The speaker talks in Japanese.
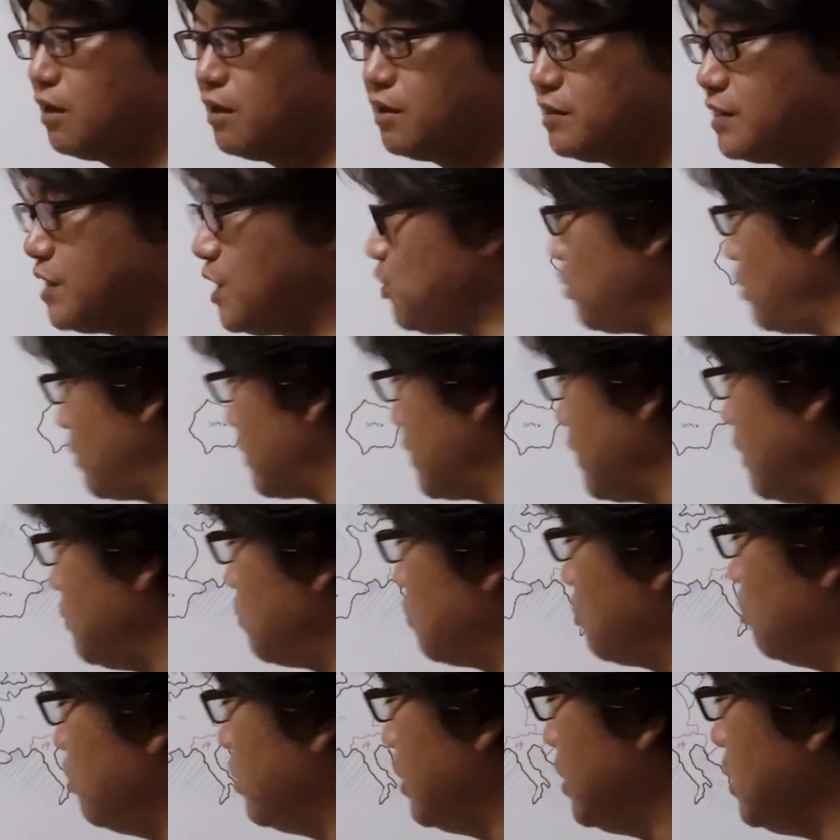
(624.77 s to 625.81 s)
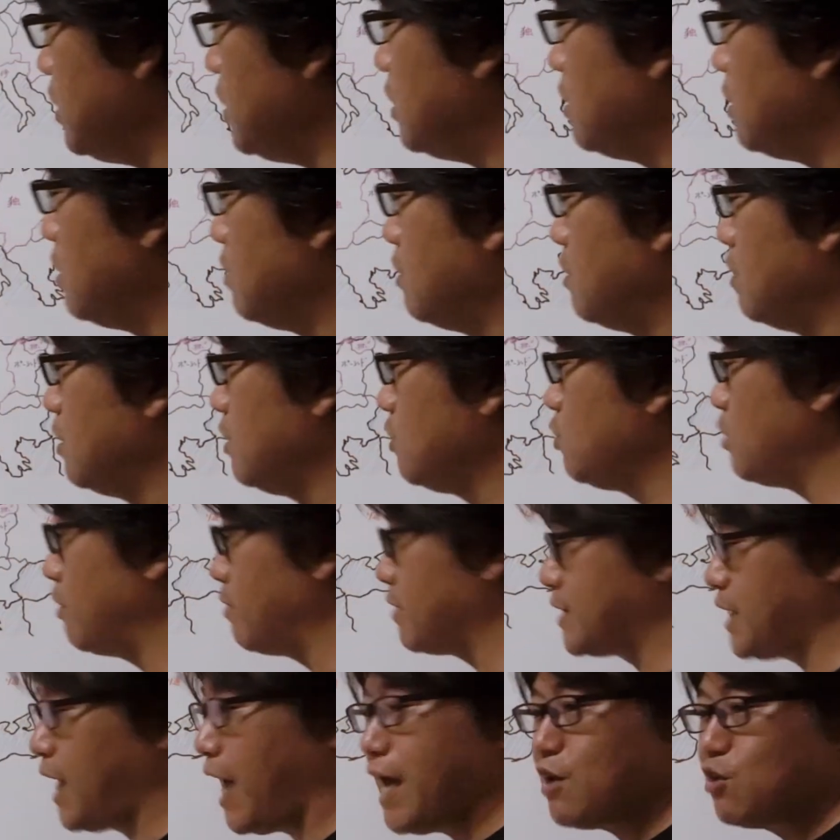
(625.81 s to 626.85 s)
1935年にそれは
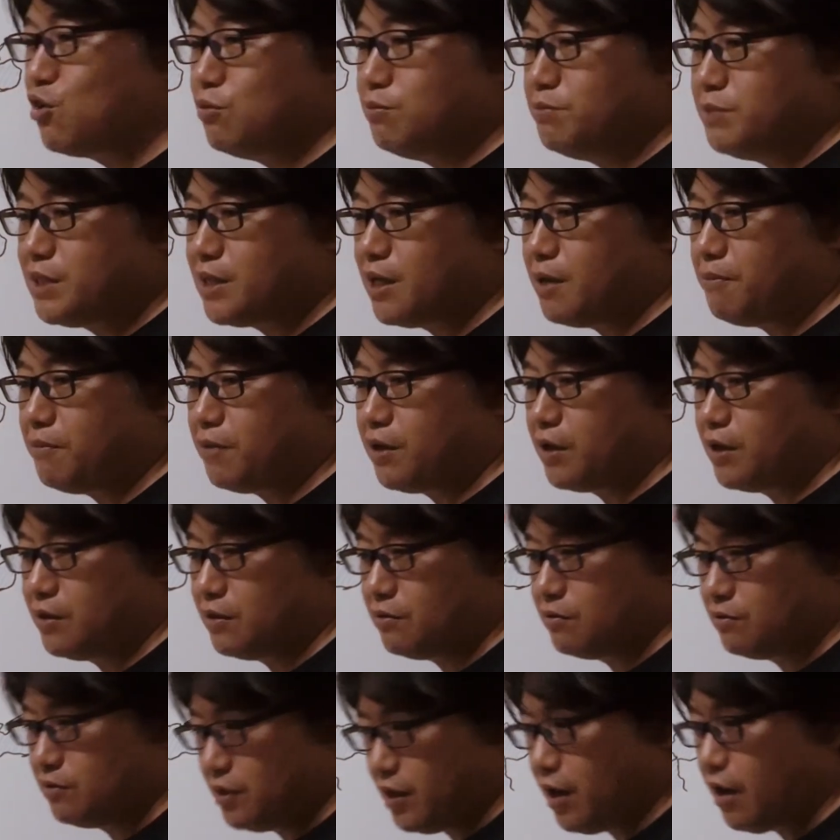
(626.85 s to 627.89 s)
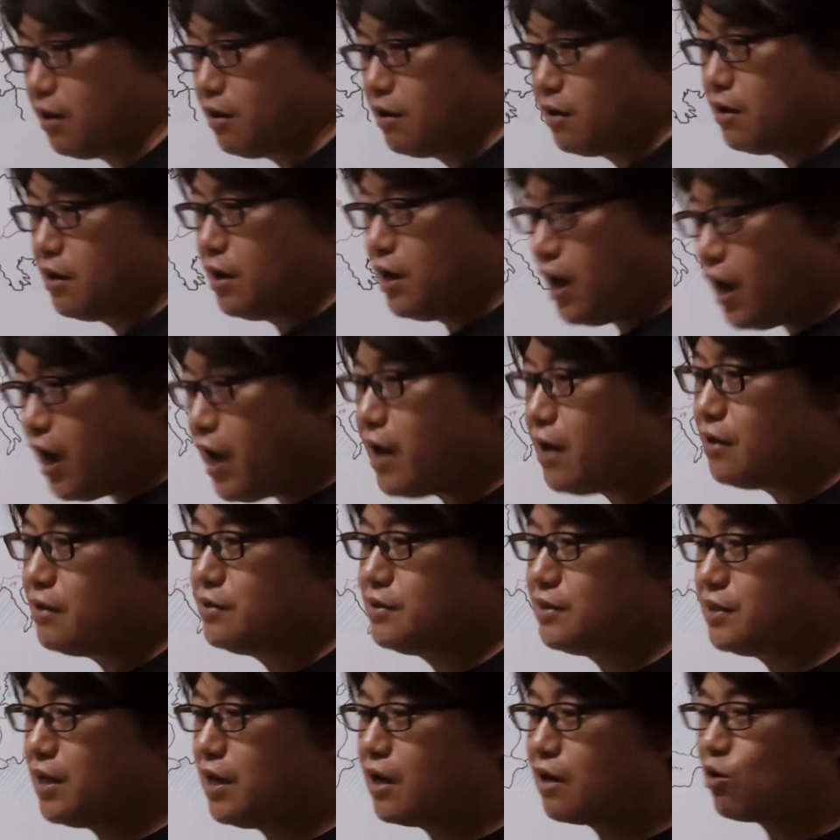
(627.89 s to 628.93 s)
再軍備宣言って言ってはい
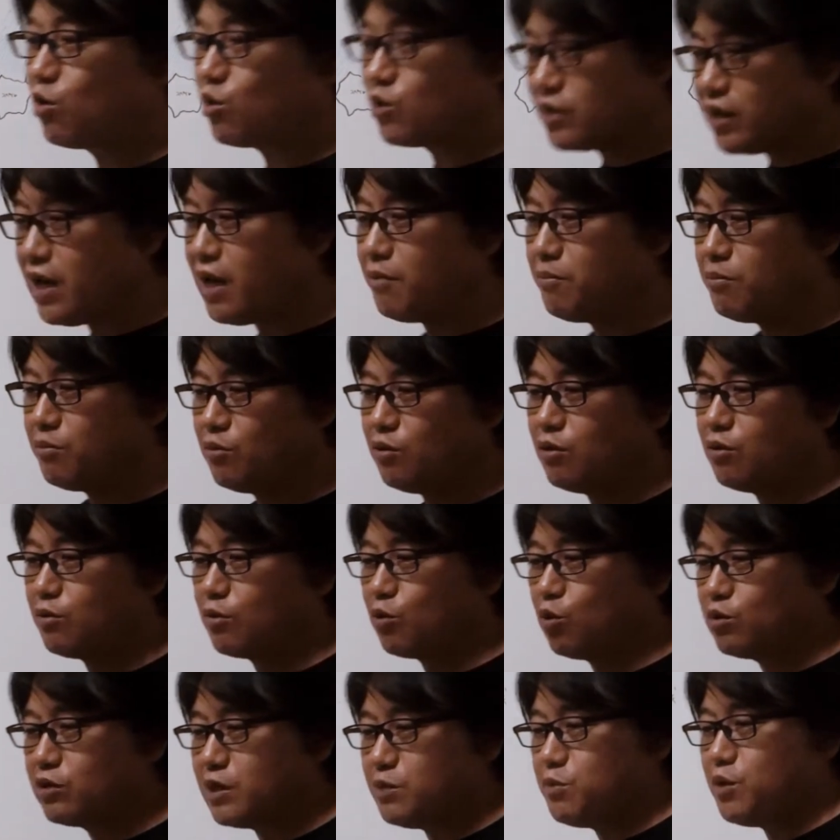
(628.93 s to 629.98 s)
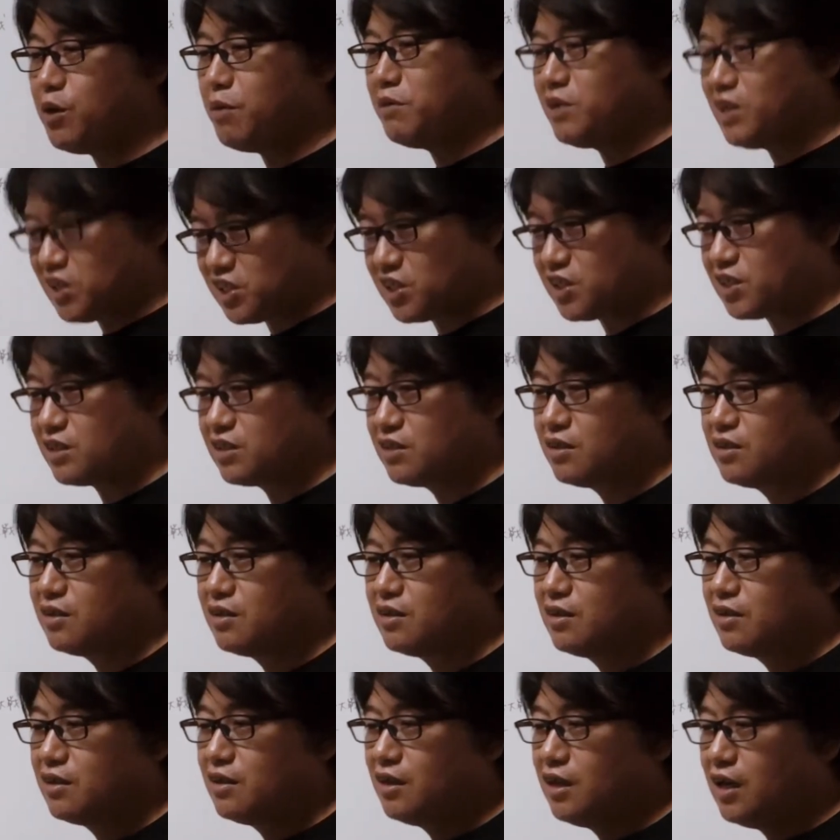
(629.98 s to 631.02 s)
じゃあこれでもう国連も辞めたし
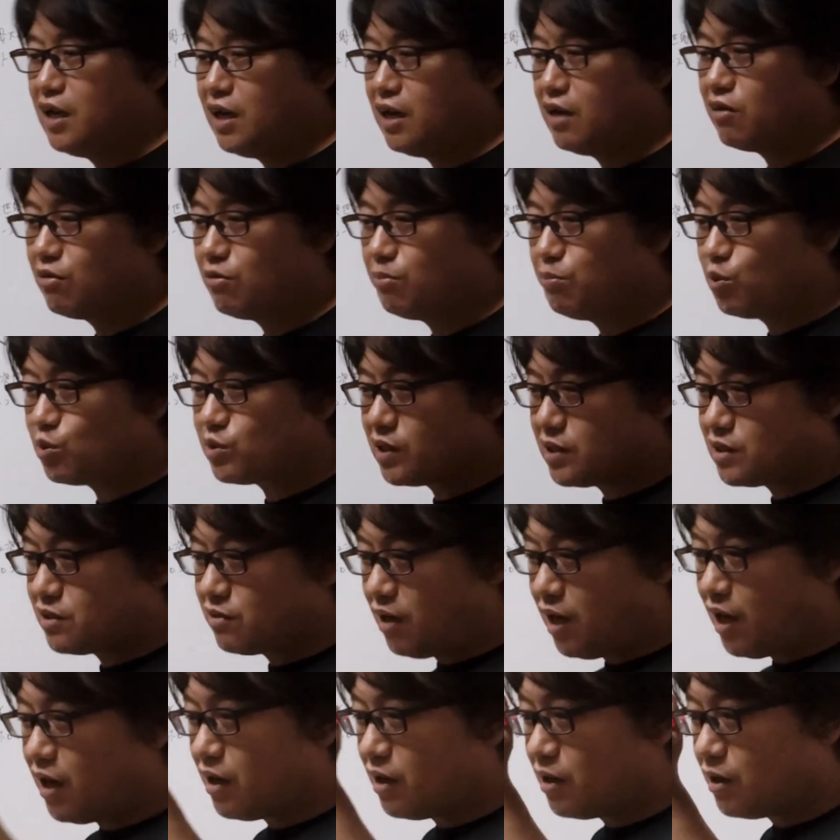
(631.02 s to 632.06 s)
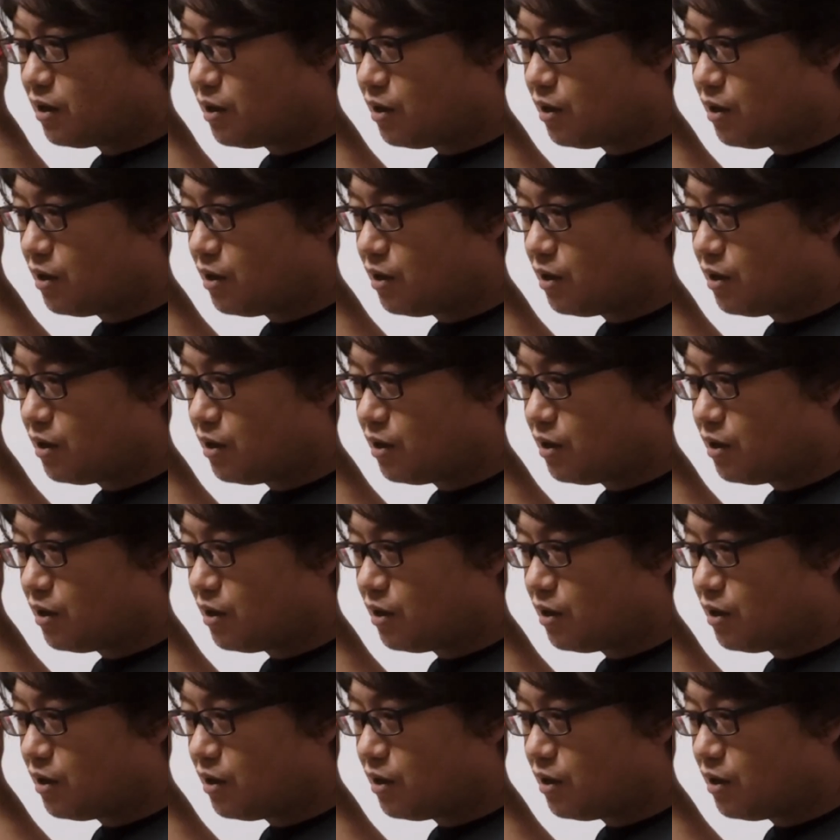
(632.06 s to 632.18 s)
あの僕たちは